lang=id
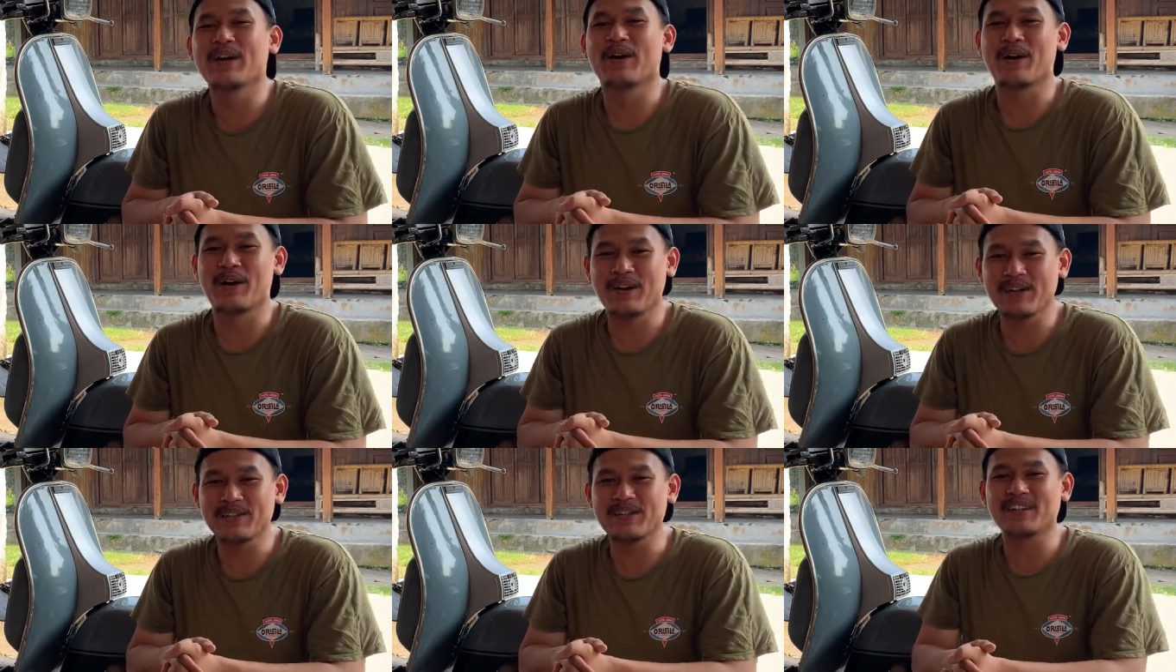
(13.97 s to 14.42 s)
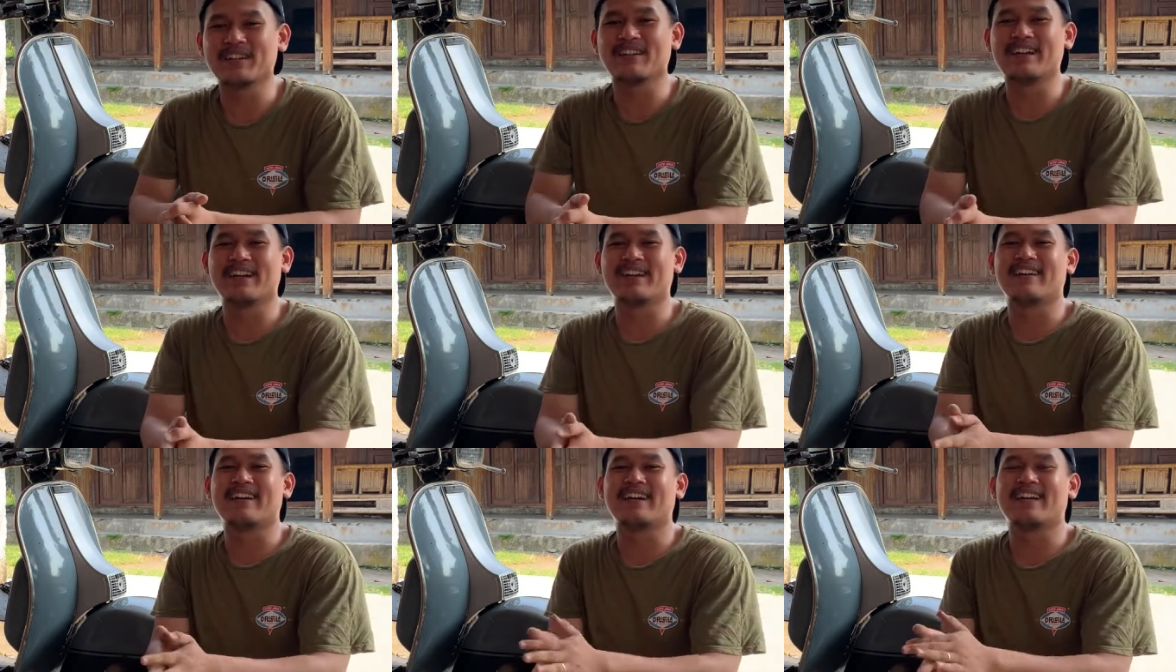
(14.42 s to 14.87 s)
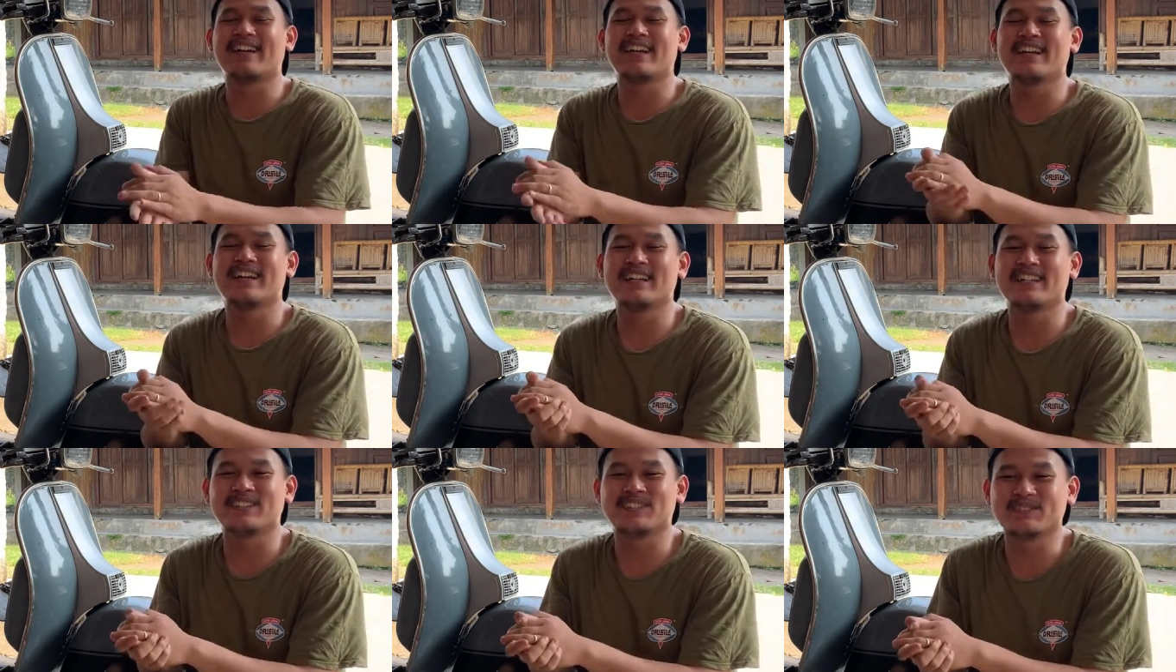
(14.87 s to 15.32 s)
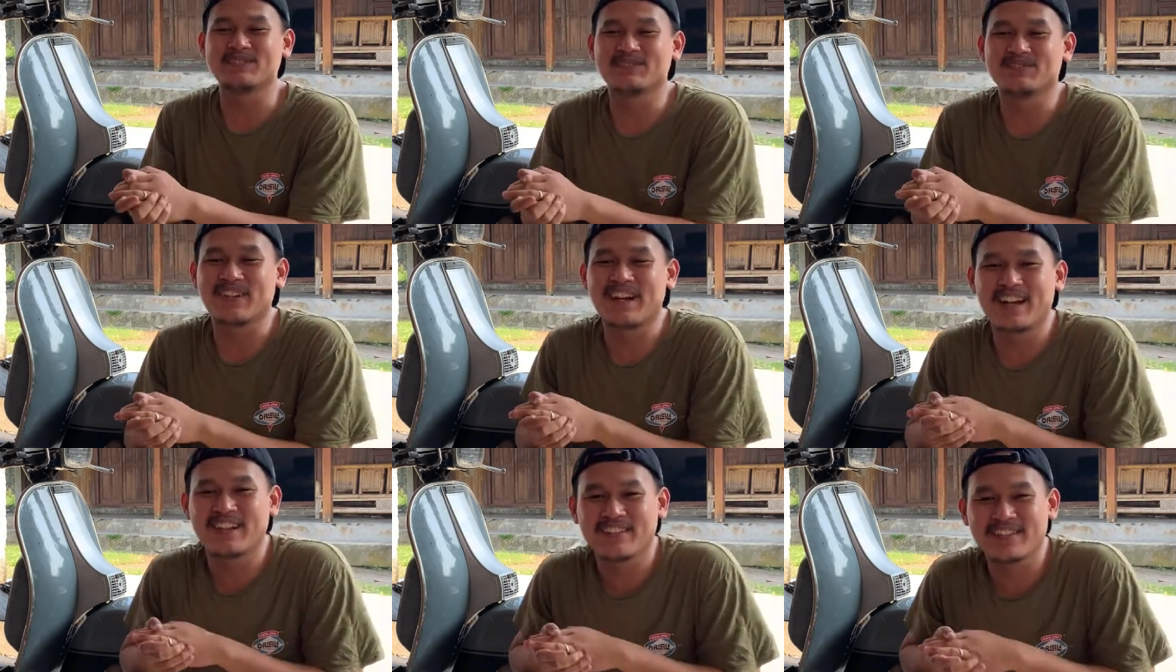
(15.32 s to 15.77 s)
aja ale ale
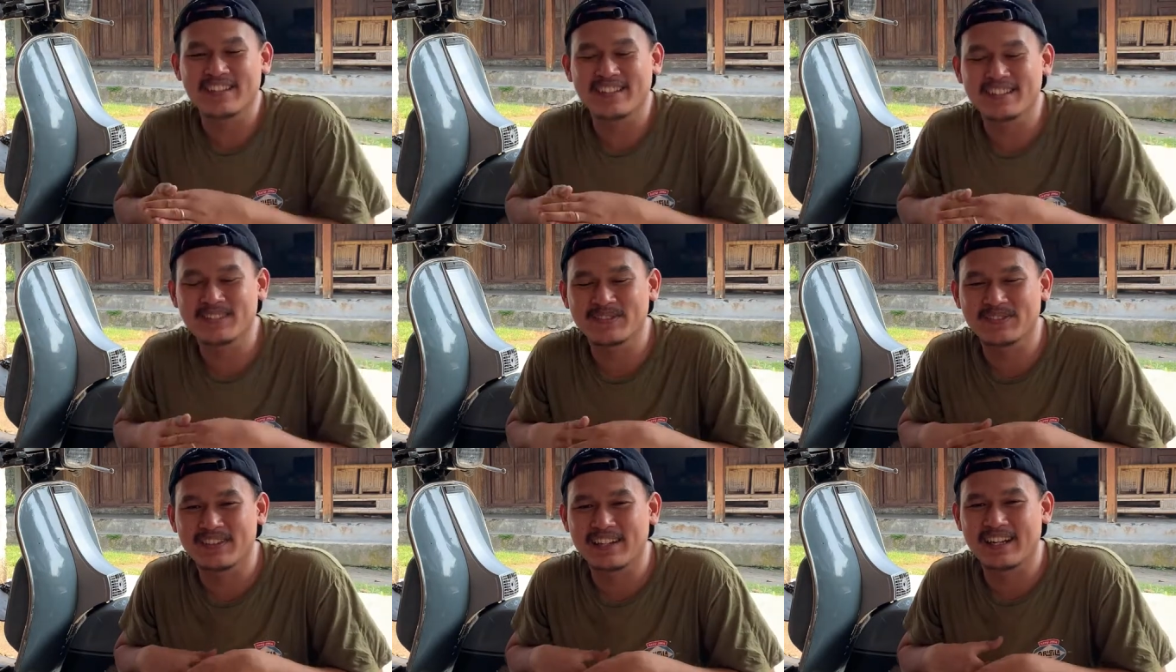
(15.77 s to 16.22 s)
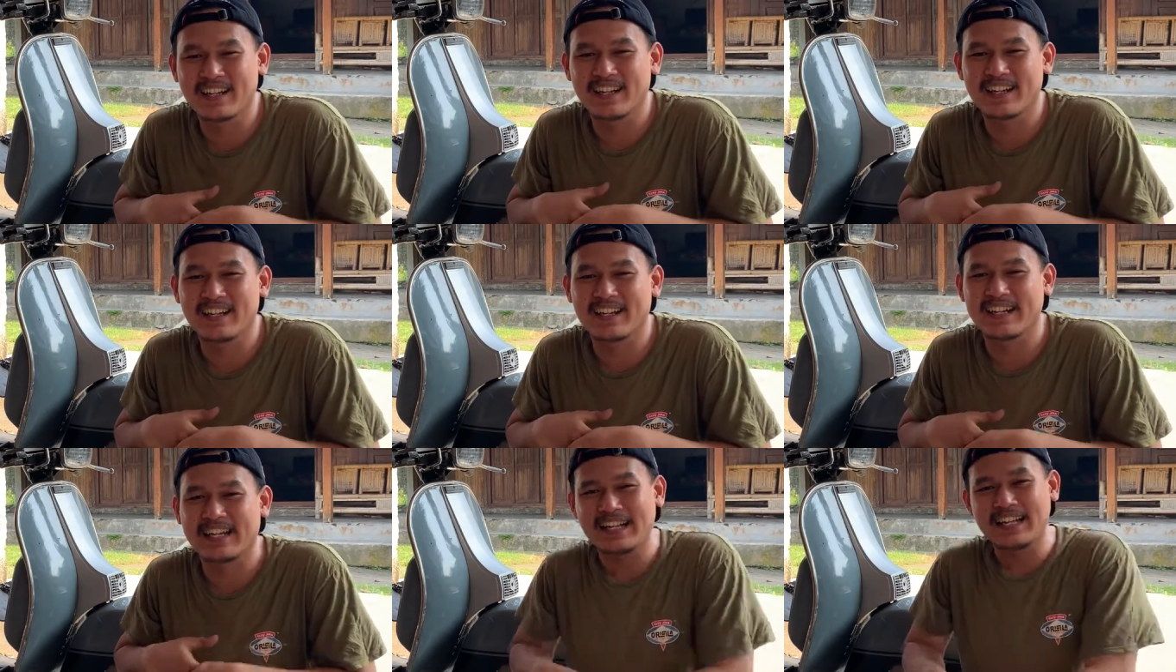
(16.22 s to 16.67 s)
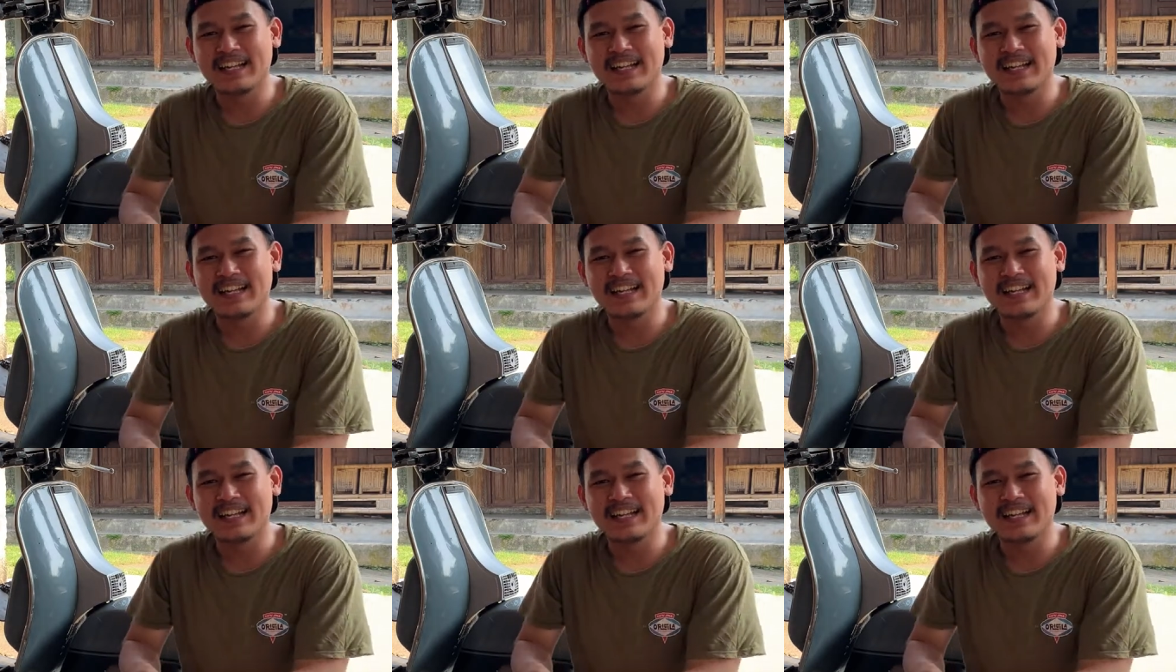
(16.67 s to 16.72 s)
numpak Vespa.